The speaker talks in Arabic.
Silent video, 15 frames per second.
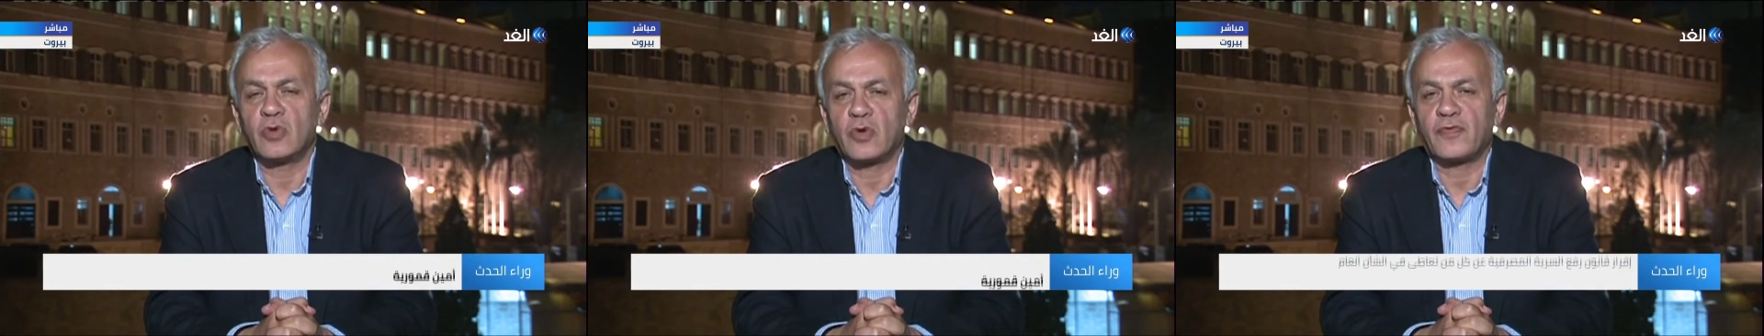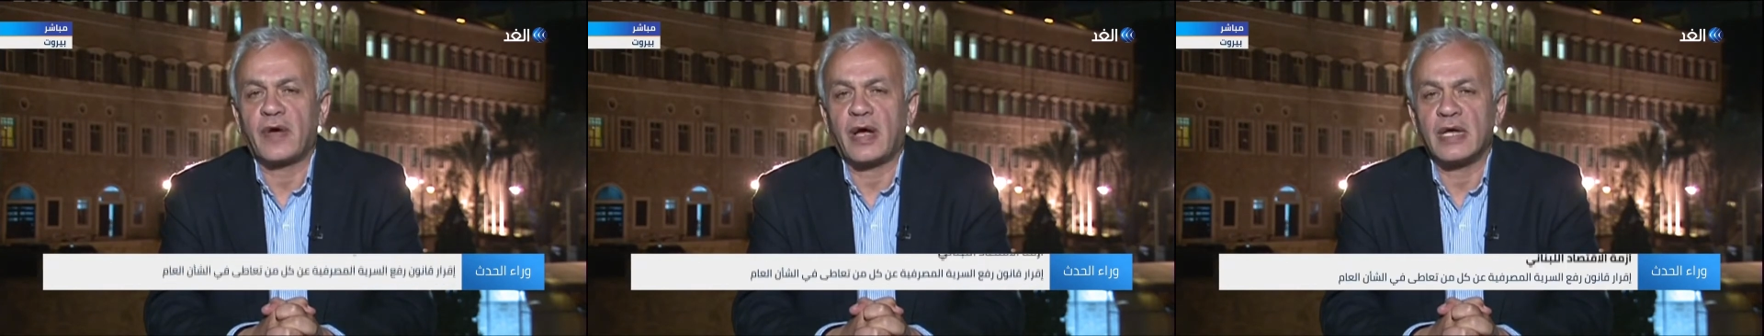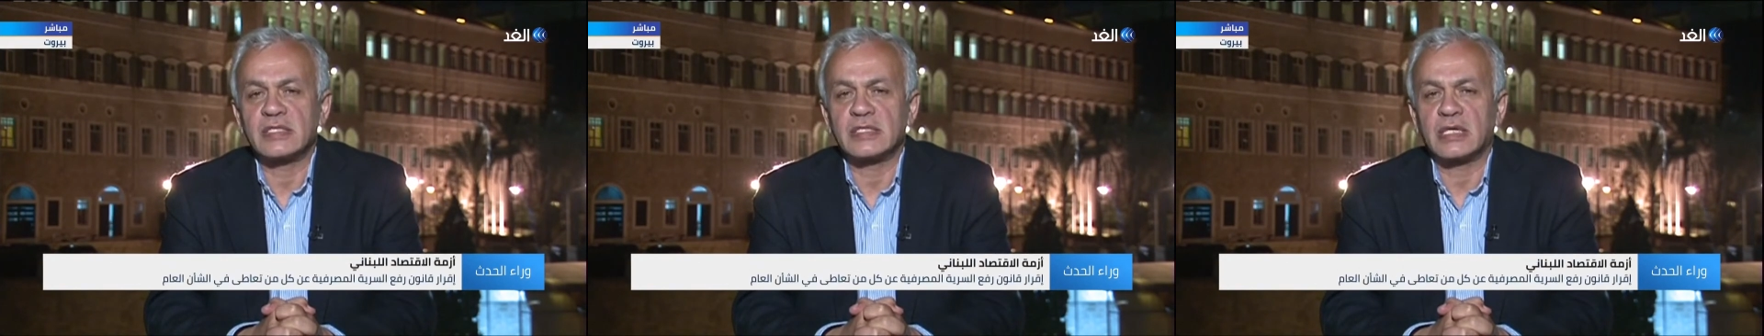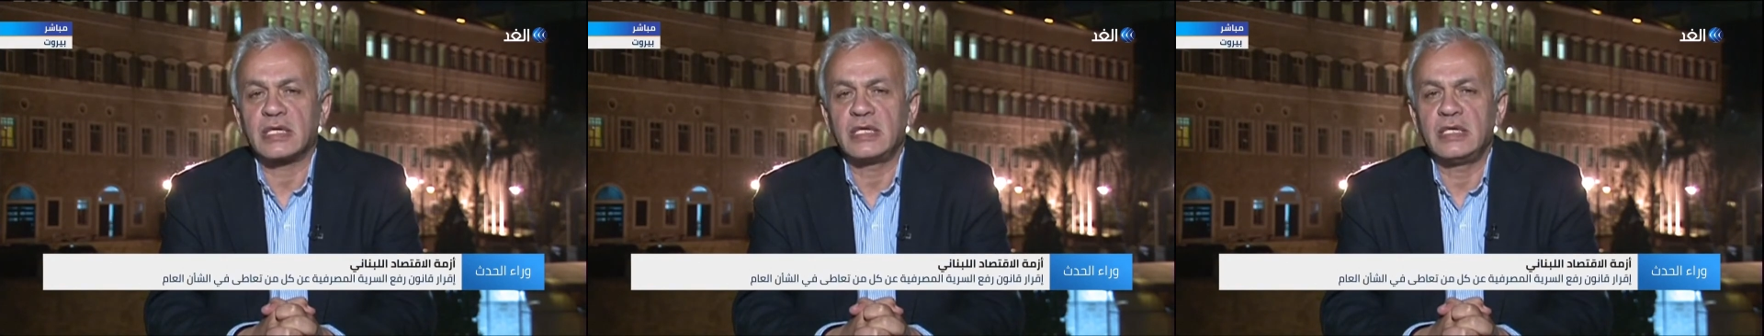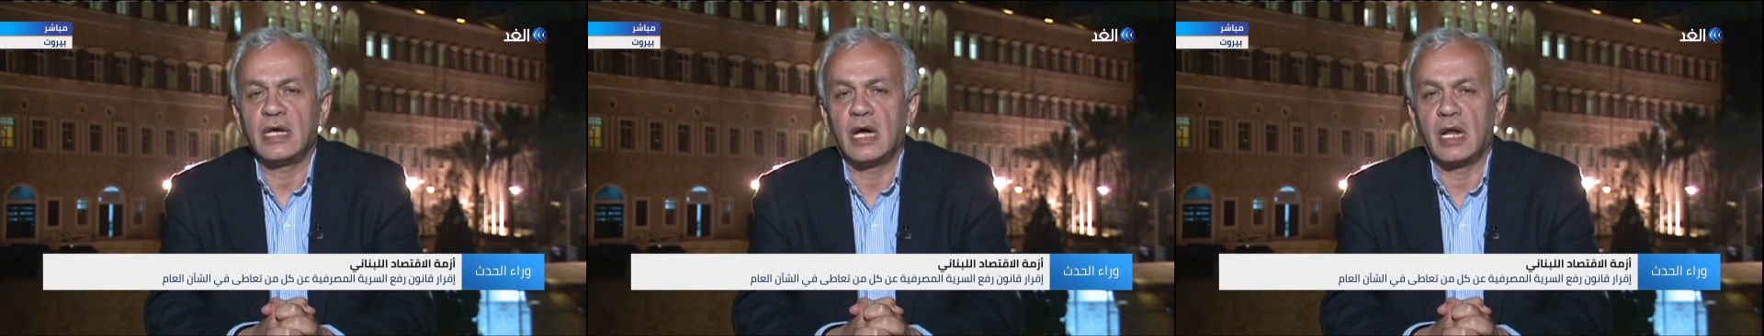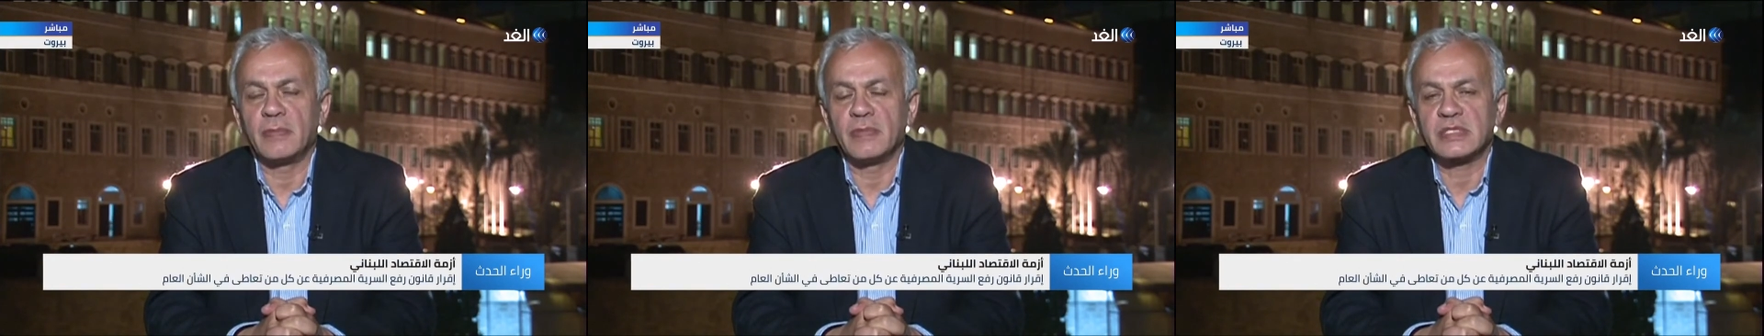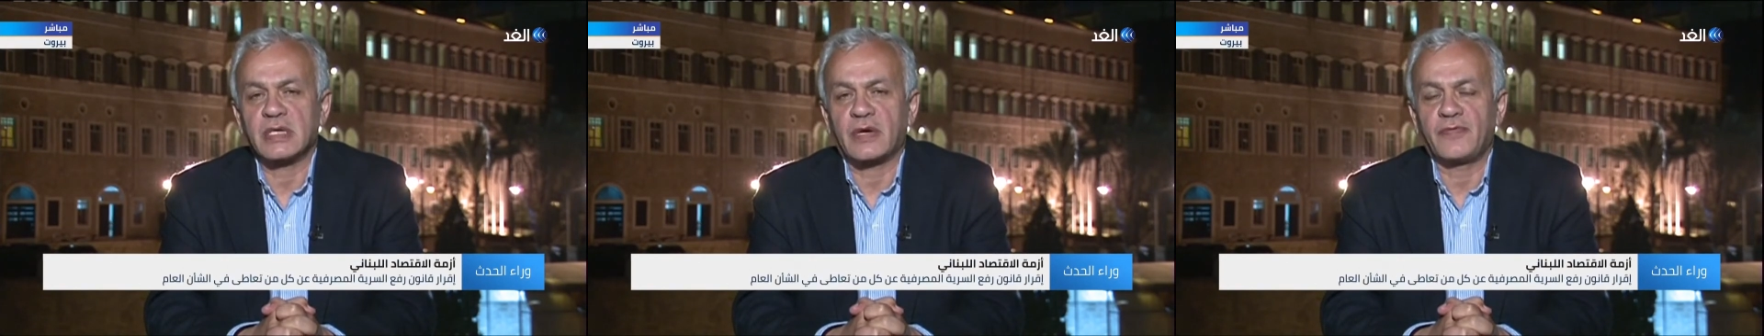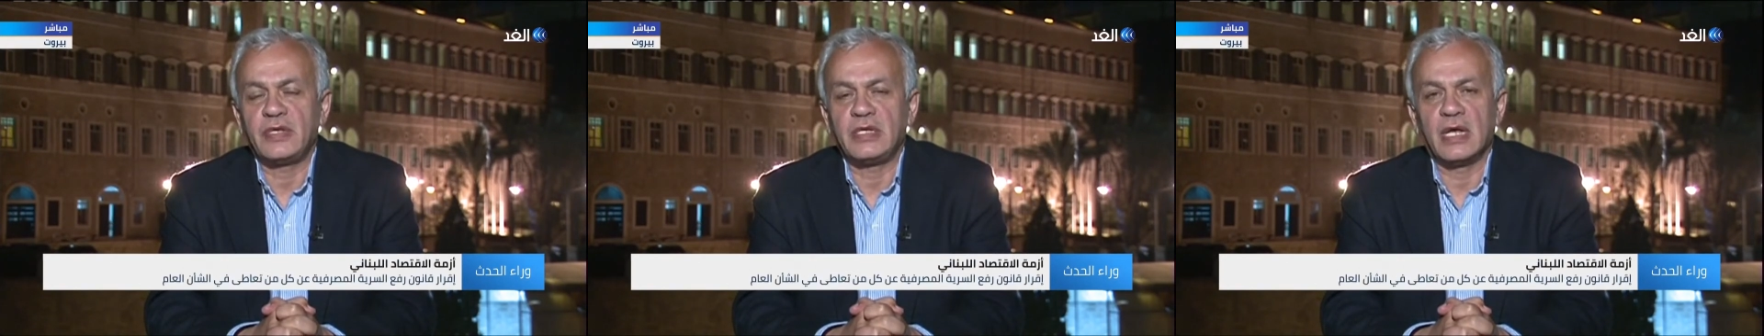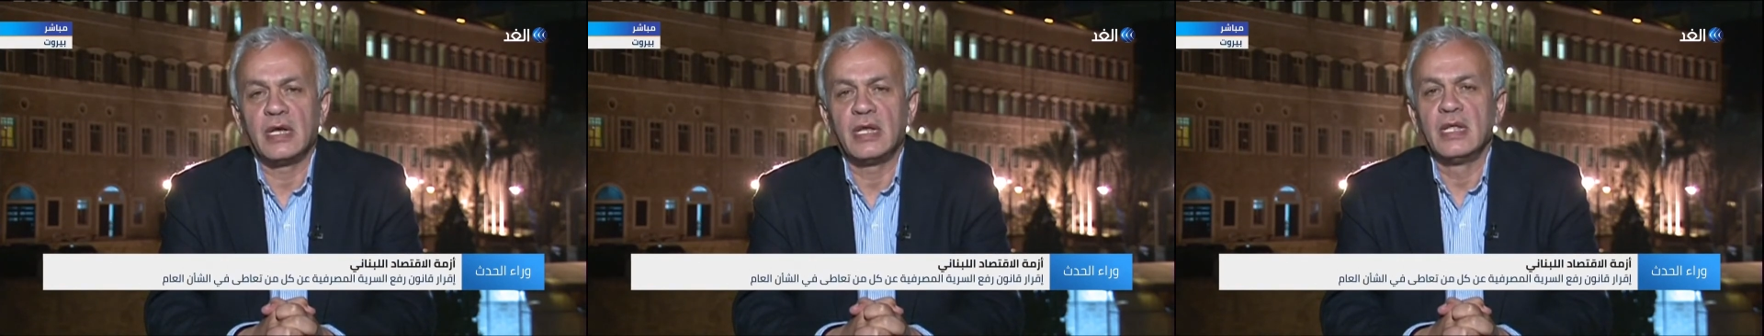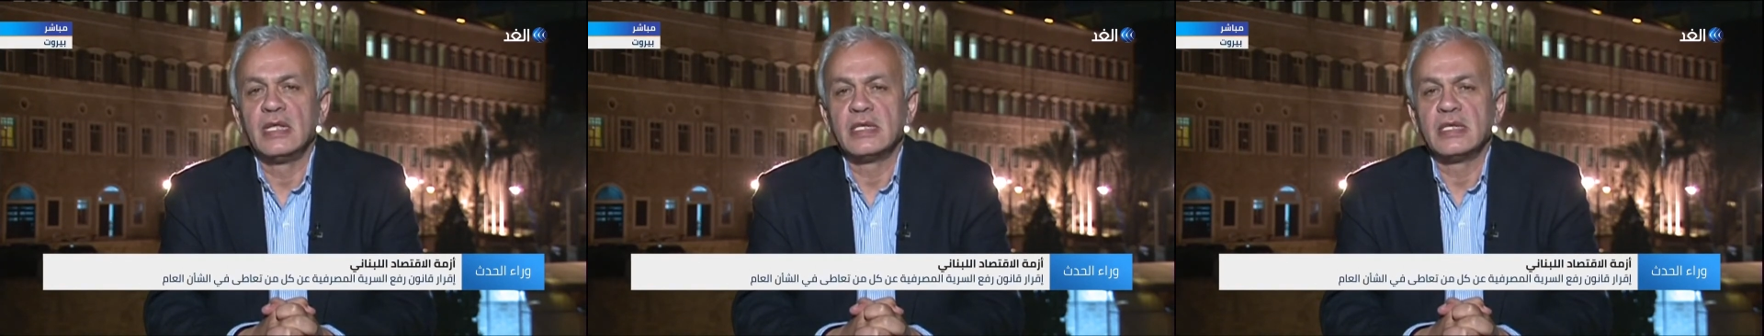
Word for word: ترفع السرية المصرفية